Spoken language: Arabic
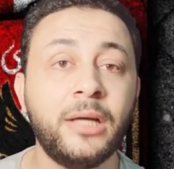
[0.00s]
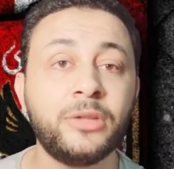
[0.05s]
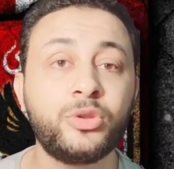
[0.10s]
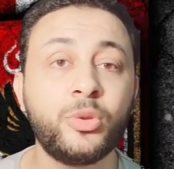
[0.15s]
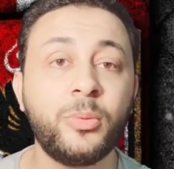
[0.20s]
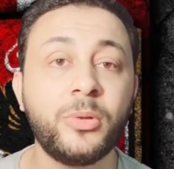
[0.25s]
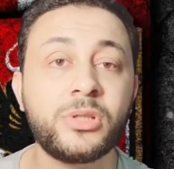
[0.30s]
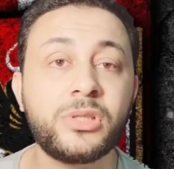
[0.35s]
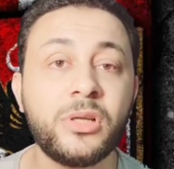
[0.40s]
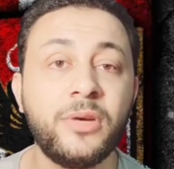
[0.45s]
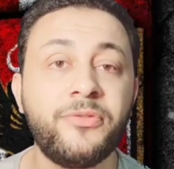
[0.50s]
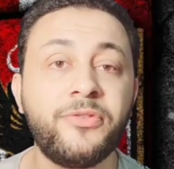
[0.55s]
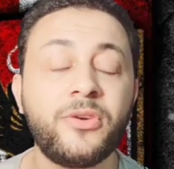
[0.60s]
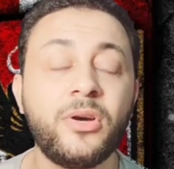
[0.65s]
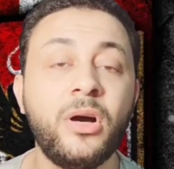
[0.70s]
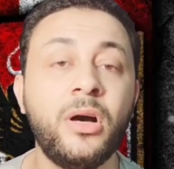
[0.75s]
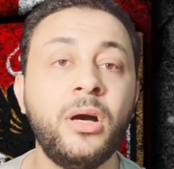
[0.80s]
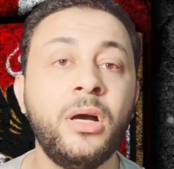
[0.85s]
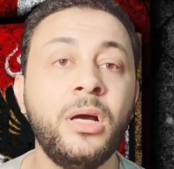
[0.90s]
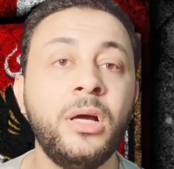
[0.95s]
هتبقى
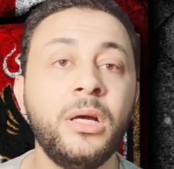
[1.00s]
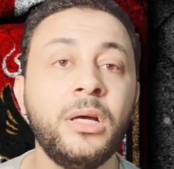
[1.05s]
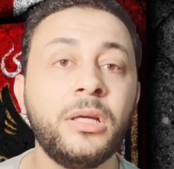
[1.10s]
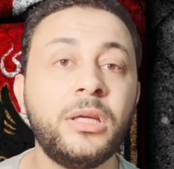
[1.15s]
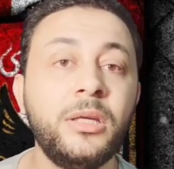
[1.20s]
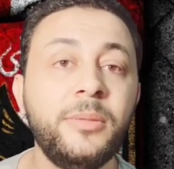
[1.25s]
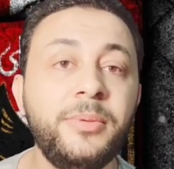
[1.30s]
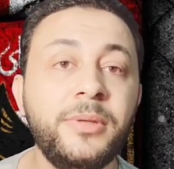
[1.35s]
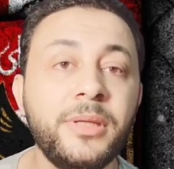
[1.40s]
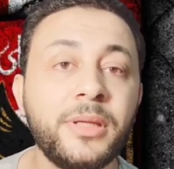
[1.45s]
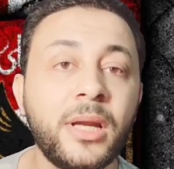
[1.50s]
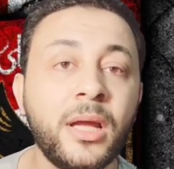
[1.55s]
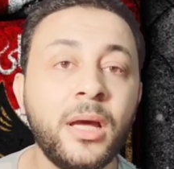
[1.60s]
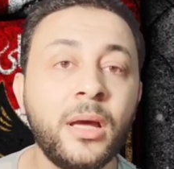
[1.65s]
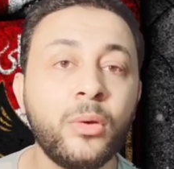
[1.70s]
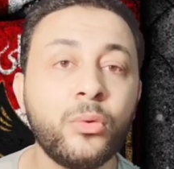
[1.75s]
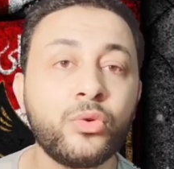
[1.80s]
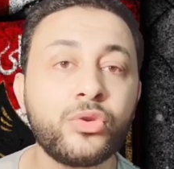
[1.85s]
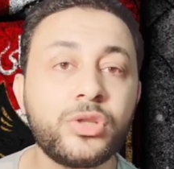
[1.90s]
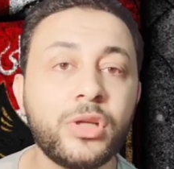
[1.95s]
صفقه
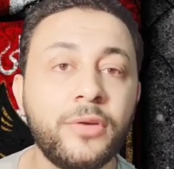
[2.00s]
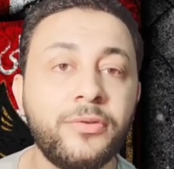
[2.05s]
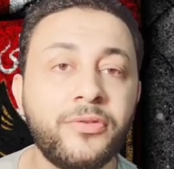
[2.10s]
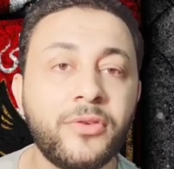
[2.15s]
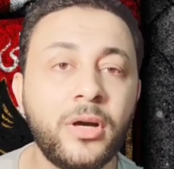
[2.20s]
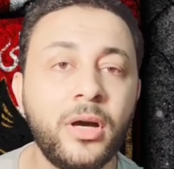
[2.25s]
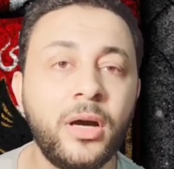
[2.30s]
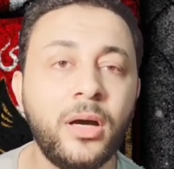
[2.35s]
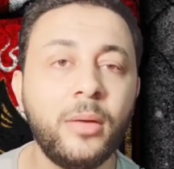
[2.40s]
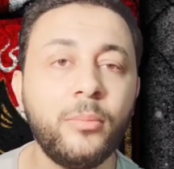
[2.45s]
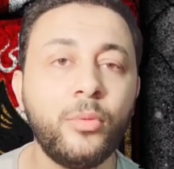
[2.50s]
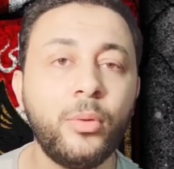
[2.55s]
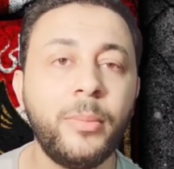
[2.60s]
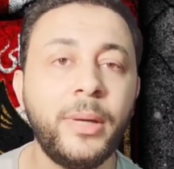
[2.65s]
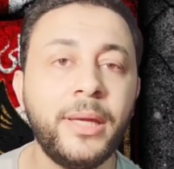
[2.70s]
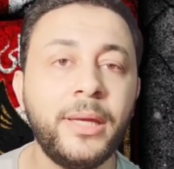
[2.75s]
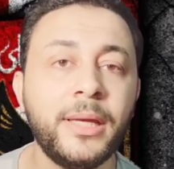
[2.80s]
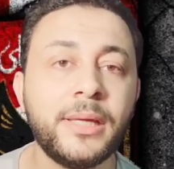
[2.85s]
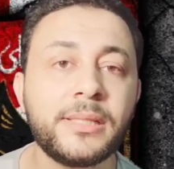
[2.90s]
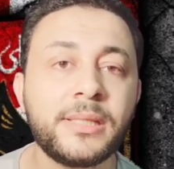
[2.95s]
كبيره وصفقه
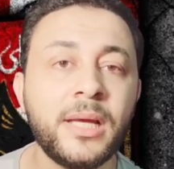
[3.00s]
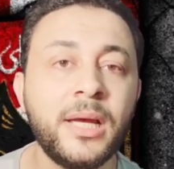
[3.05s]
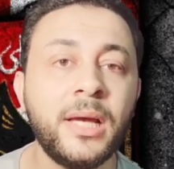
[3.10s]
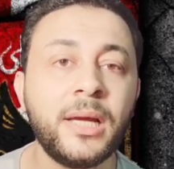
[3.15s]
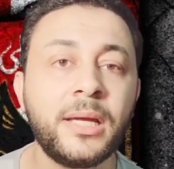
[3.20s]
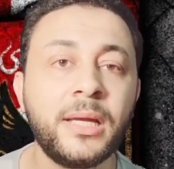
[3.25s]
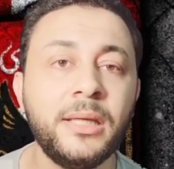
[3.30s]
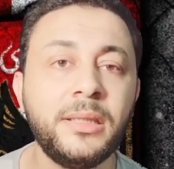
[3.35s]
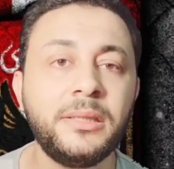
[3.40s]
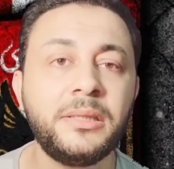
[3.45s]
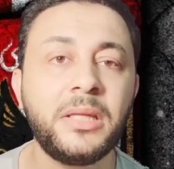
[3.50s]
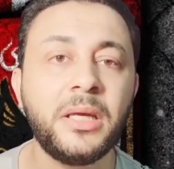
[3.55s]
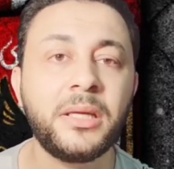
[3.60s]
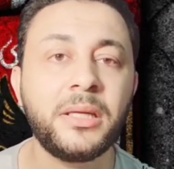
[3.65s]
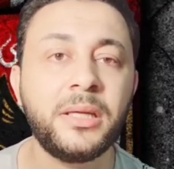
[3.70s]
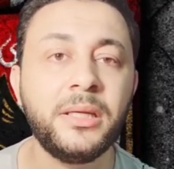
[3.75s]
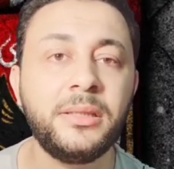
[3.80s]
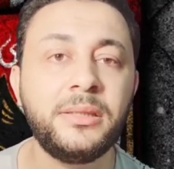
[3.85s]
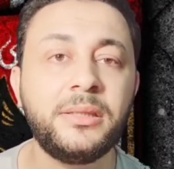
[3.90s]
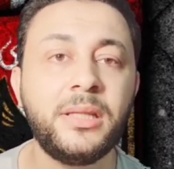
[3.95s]
مميزه جدا
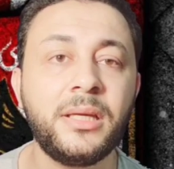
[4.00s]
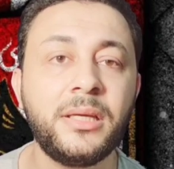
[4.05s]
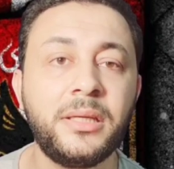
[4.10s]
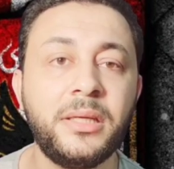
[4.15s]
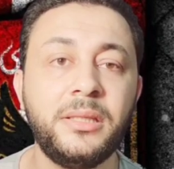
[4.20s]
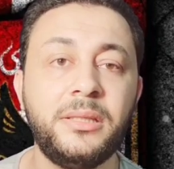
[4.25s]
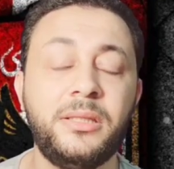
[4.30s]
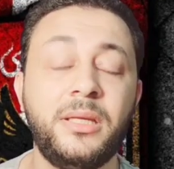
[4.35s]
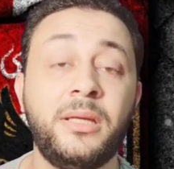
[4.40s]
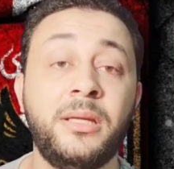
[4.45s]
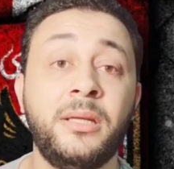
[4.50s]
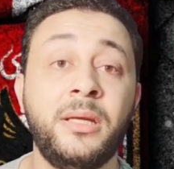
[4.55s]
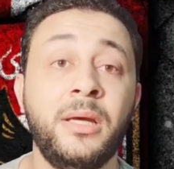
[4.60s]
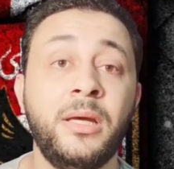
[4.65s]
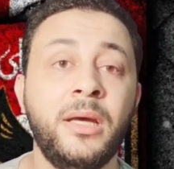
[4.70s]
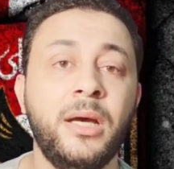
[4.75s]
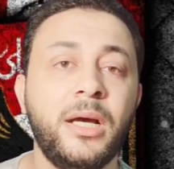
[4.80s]
جدا جدا